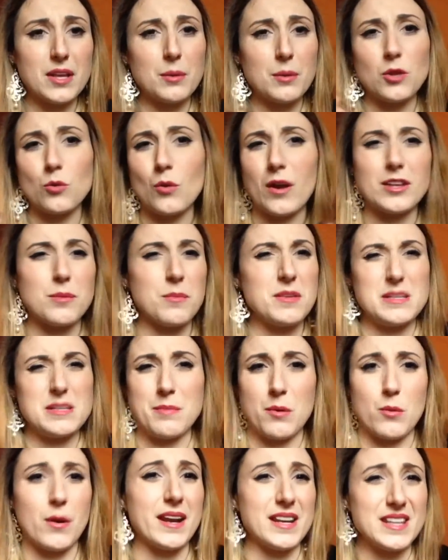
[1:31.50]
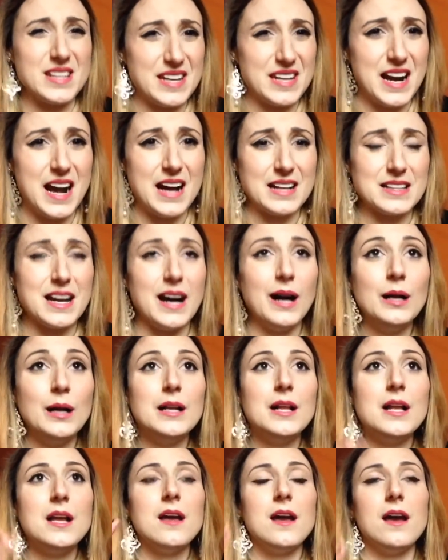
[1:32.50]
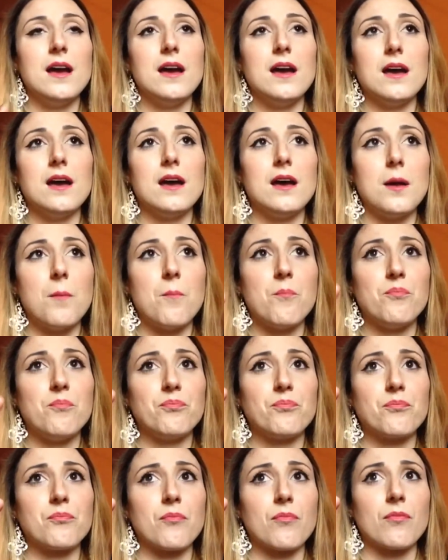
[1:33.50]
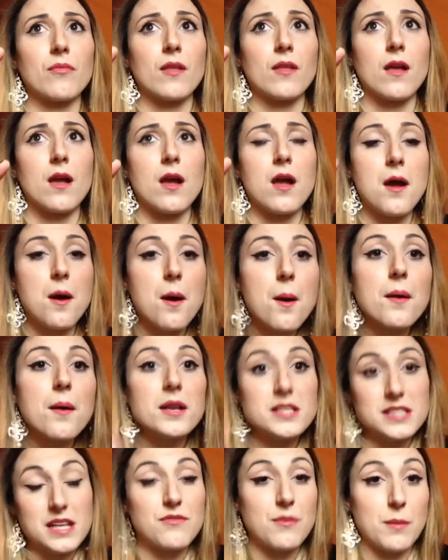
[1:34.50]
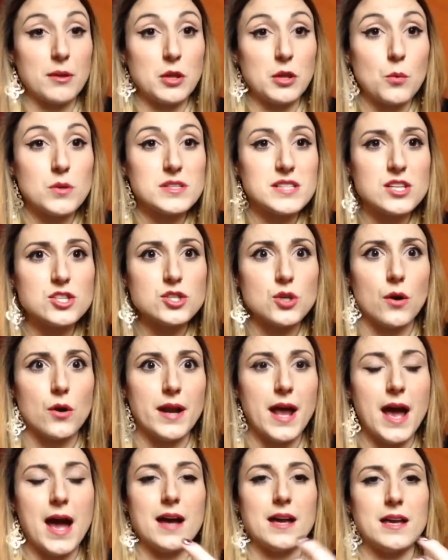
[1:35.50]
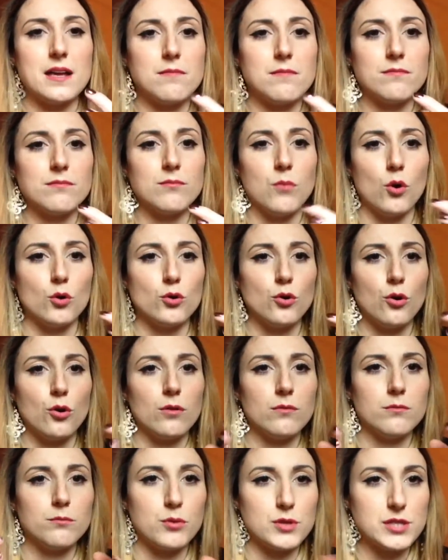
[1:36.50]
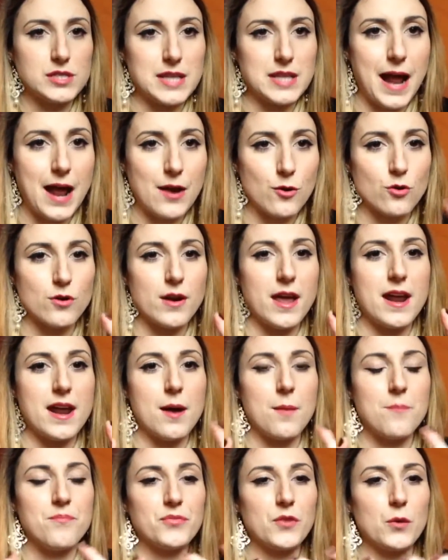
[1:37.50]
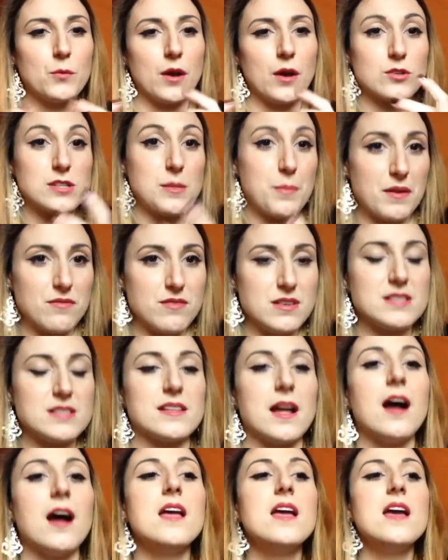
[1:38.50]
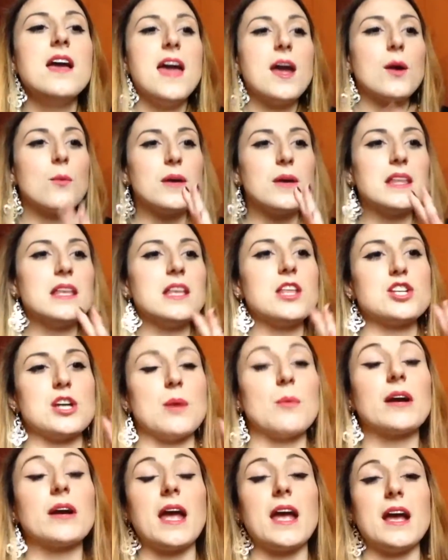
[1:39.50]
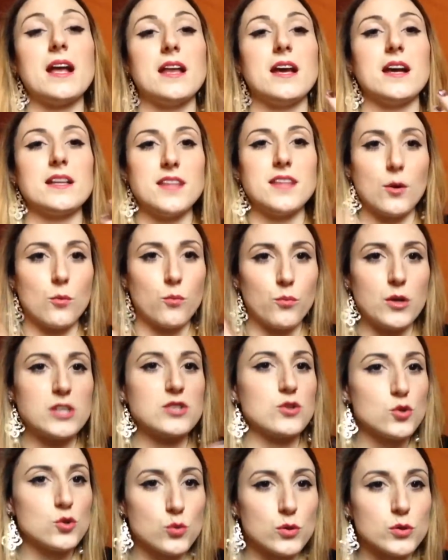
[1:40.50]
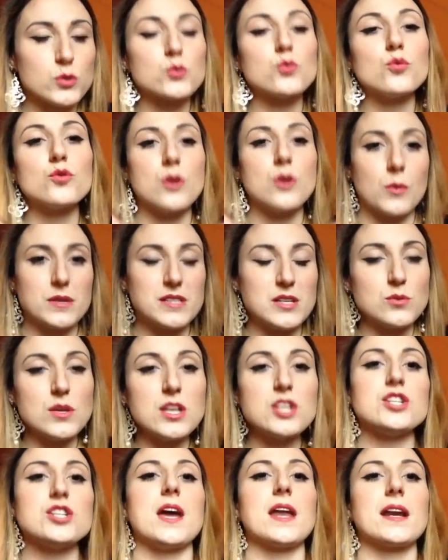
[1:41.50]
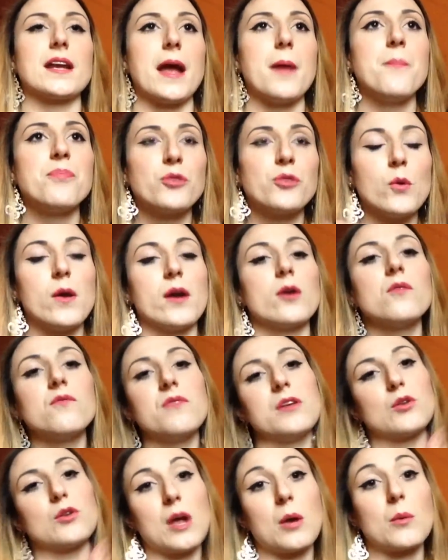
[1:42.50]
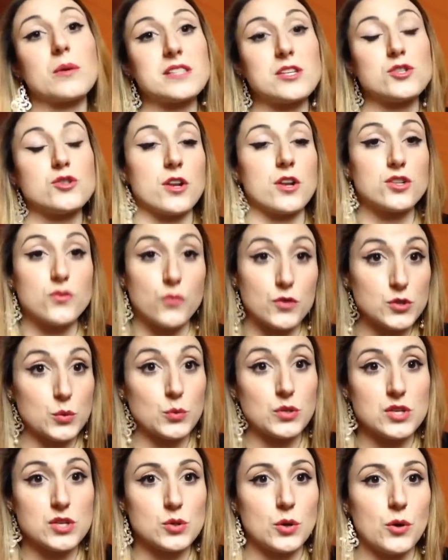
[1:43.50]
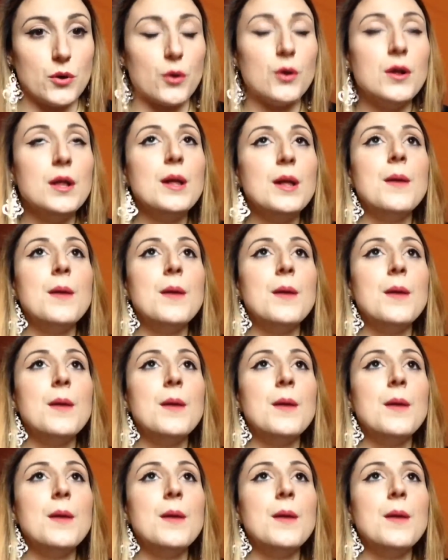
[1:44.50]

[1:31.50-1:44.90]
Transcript: praticamente durante mi sembra una ritirata, ehm, si è fermato in questa zona in modo un po' strano, non era una cosa prevista. E quindi diciamo che eh, da questo suo studio, queste sue ricerche, lui era convinto che in questa zona ci fosse un tesoro.